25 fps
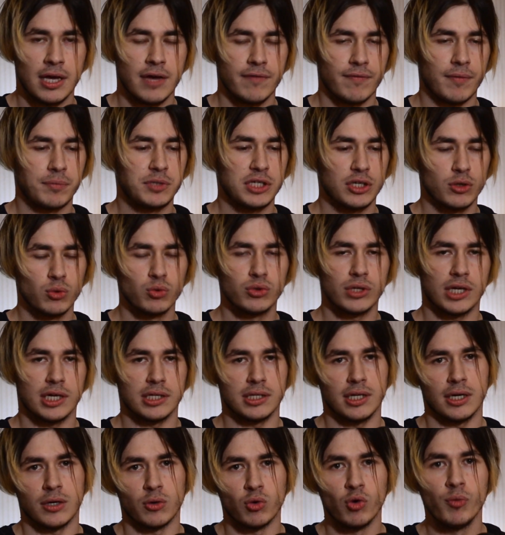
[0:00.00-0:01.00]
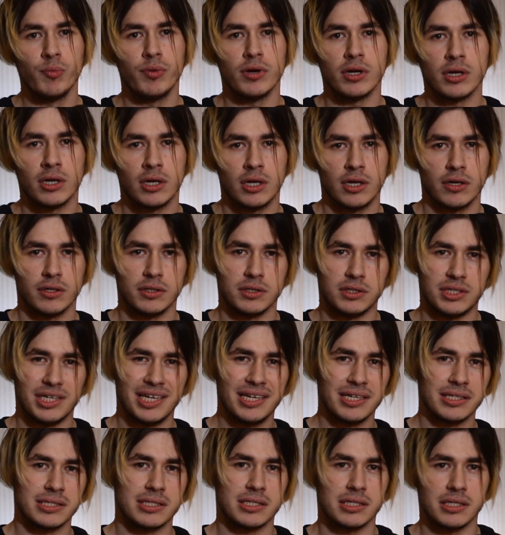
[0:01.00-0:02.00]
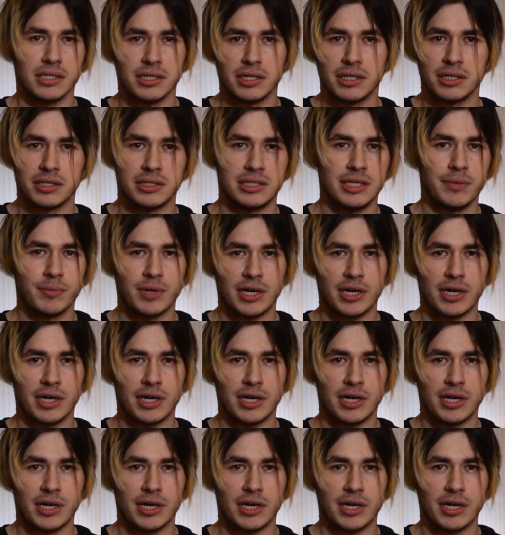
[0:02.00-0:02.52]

Вообще круто, когда группы делятся тем,